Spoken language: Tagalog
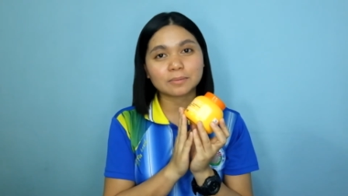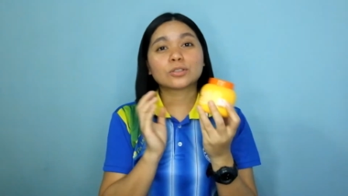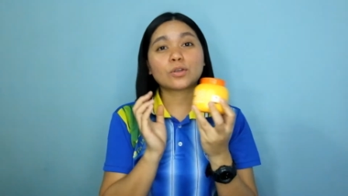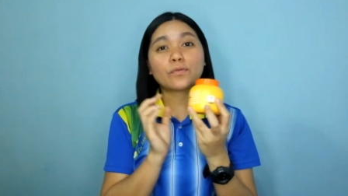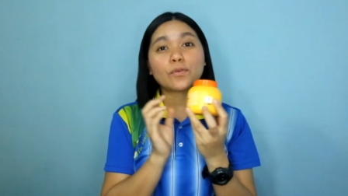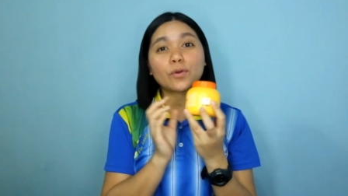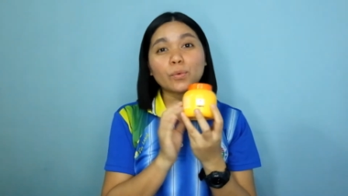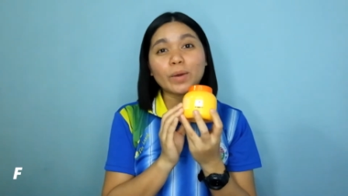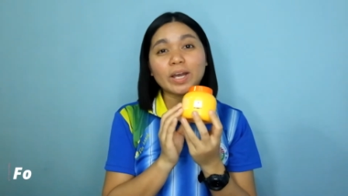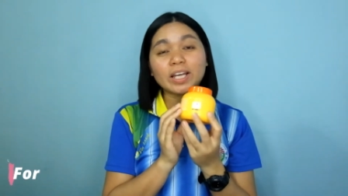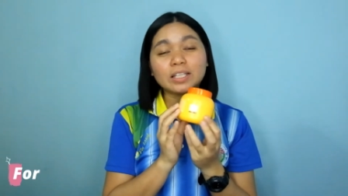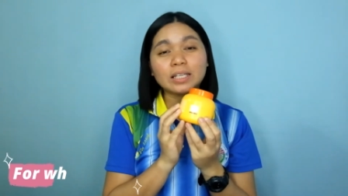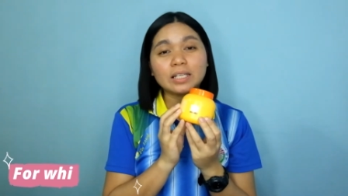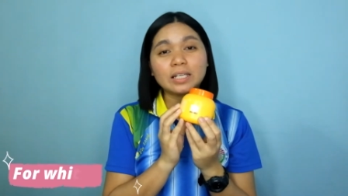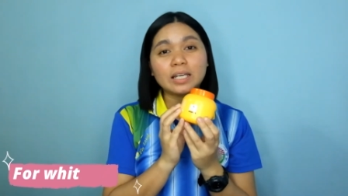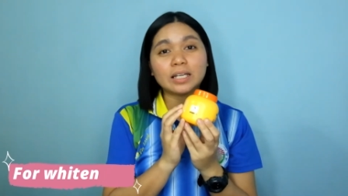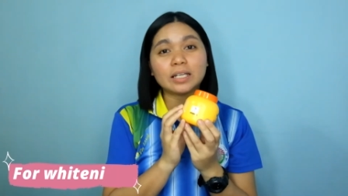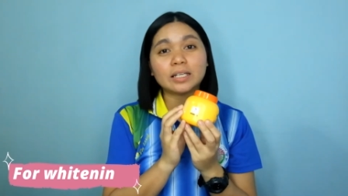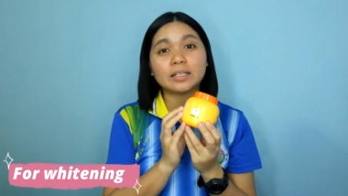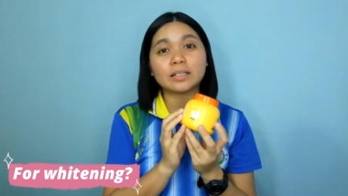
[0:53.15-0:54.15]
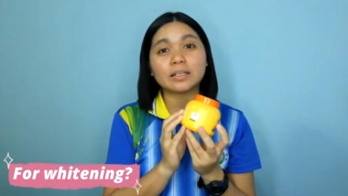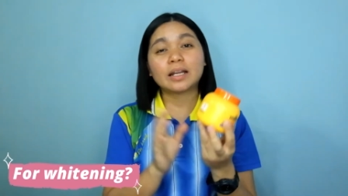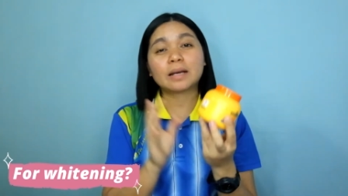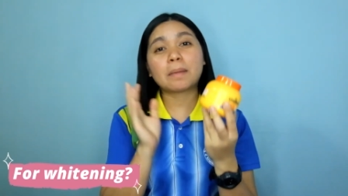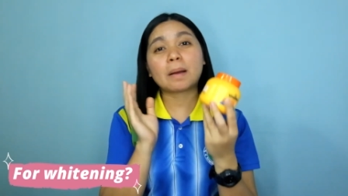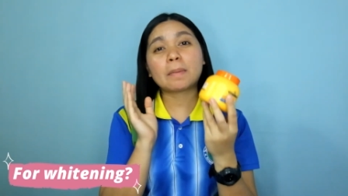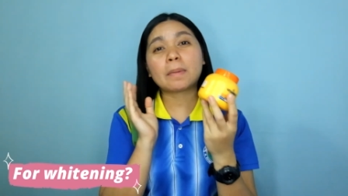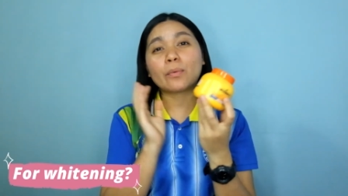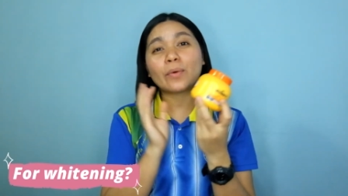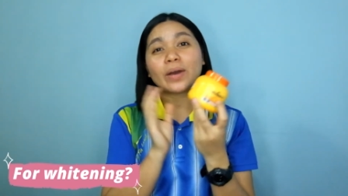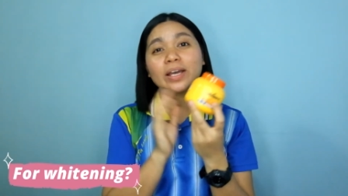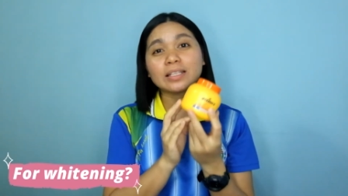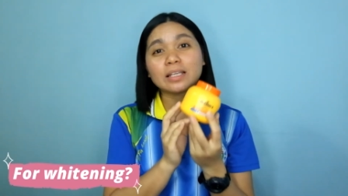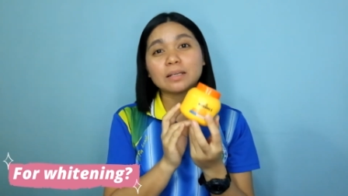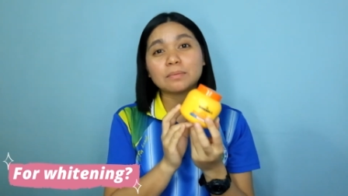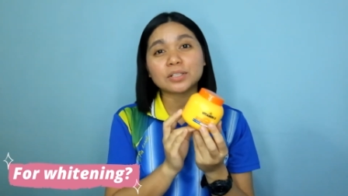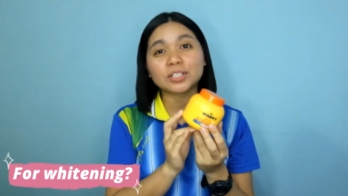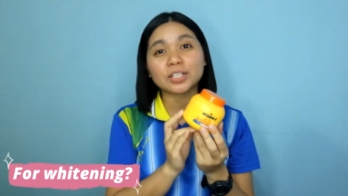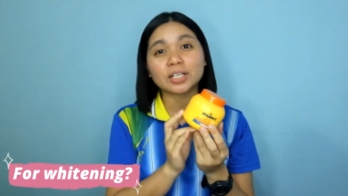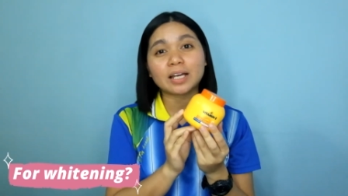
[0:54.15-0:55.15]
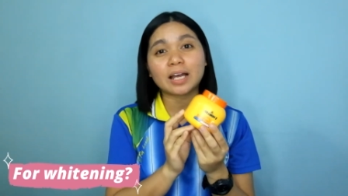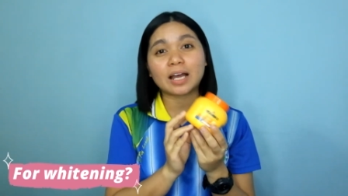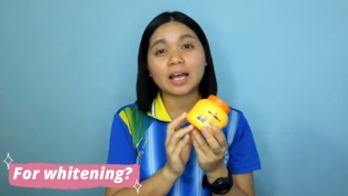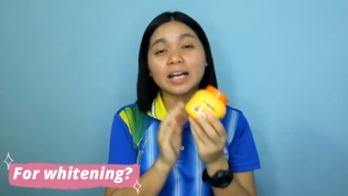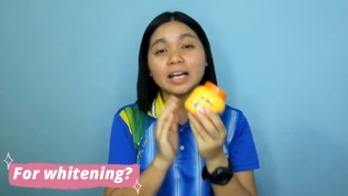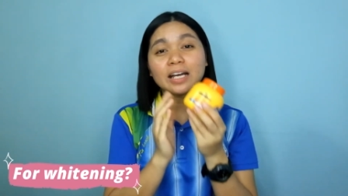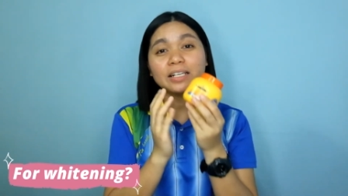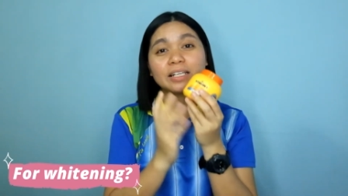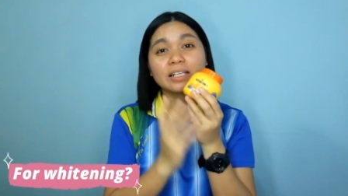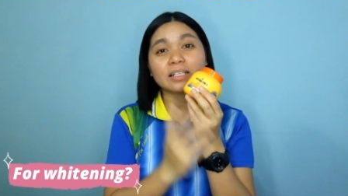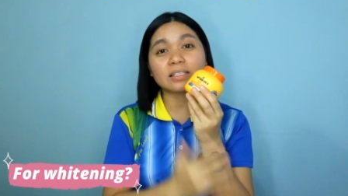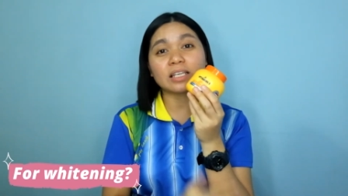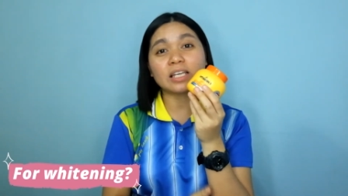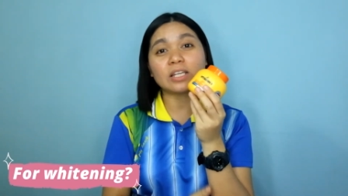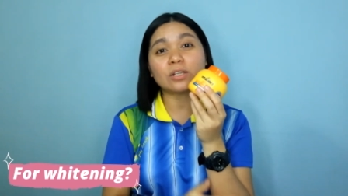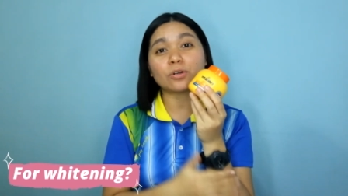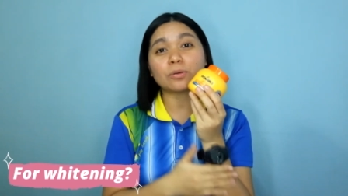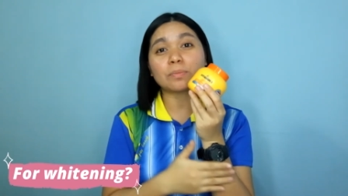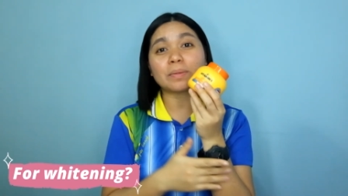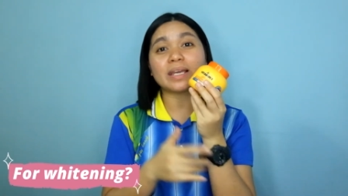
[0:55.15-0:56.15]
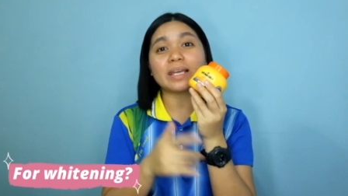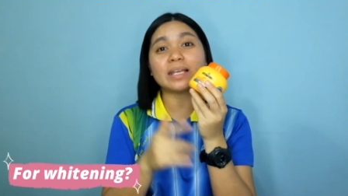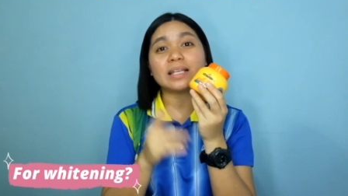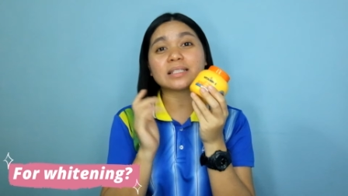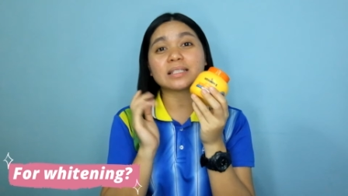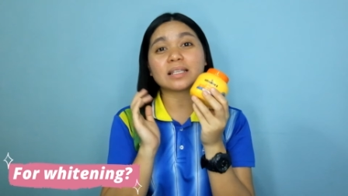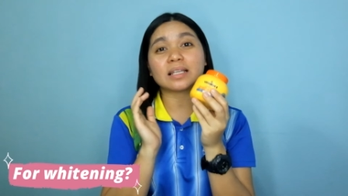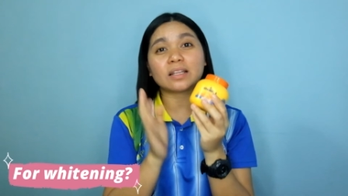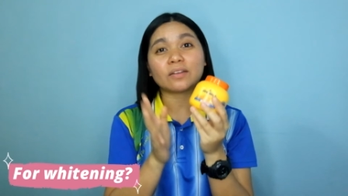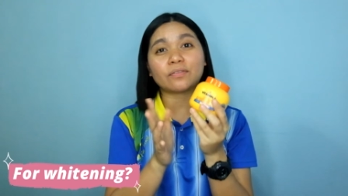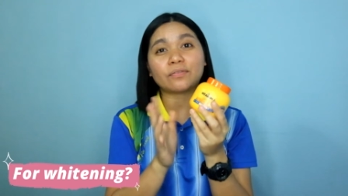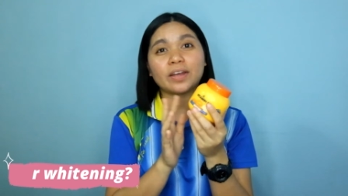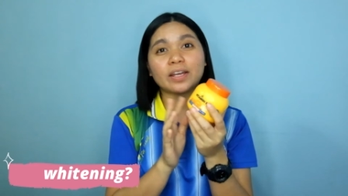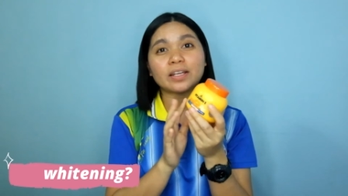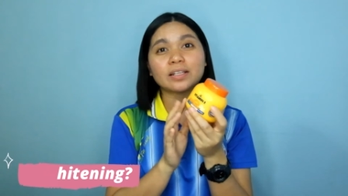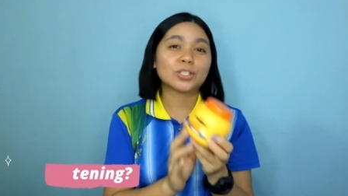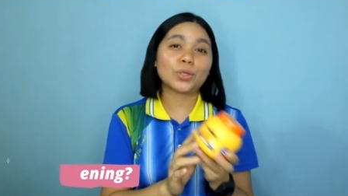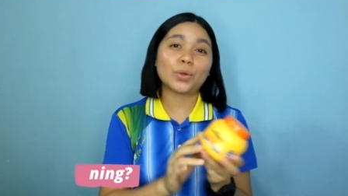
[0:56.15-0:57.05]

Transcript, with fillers: So for whitening, nagpapa-whiten ba siya agad ng skin or may instant effect?